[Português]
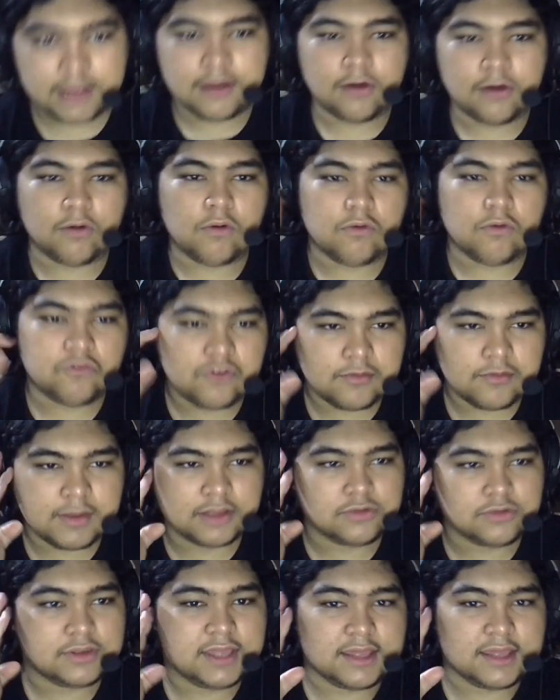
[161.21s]

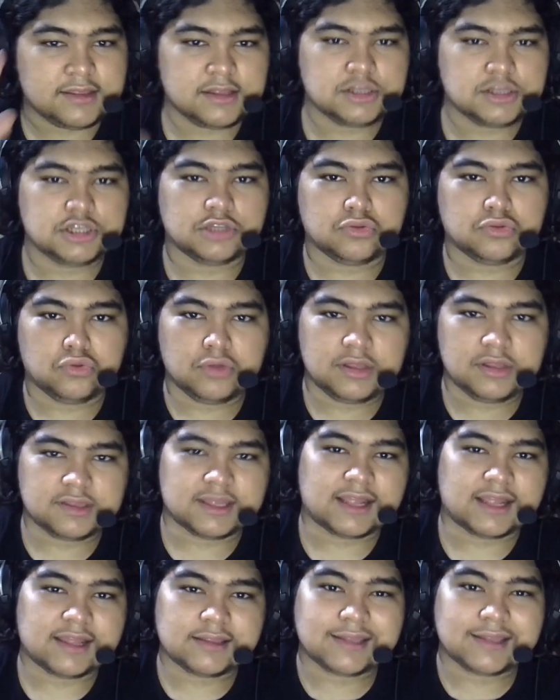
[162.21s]
confirmando que esse título está
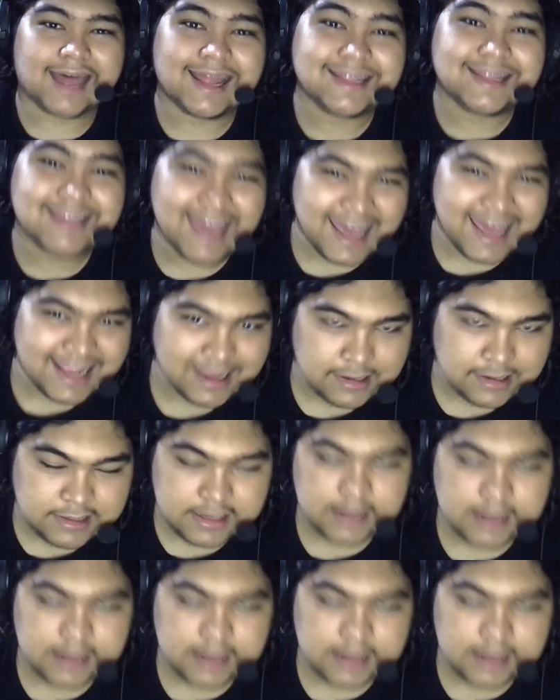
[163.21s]
nas cadeiras